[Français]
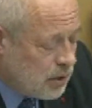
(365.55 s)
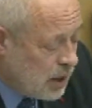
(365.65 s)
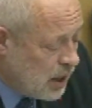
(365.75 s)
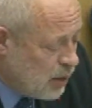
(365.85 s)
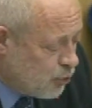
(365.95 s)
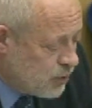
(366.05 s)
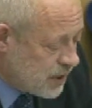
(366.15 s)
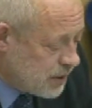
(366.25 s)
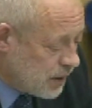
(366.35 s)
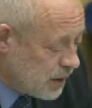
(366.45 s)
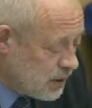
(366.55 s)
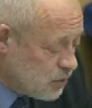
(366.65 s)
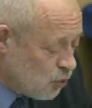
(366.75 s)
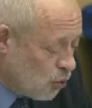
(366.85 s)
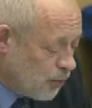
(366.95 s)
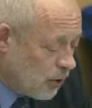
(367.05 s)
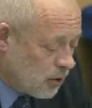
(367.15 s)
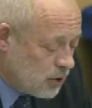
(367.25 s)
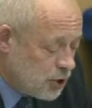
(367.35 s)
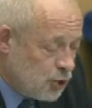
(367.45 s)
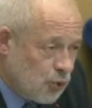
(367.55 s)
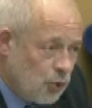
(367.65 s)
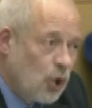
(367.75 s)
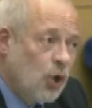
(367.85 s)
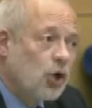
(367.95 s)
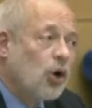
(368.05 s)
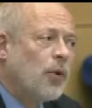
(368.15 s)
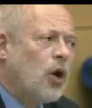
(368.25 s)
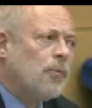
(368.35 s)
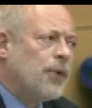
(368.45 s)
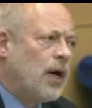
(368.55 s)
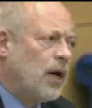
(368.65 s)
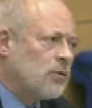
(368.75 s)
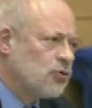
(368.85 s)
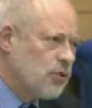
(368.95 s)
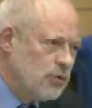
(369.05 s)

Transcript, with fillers: et les plus intégristes sur le plan religieux, comme rempart contre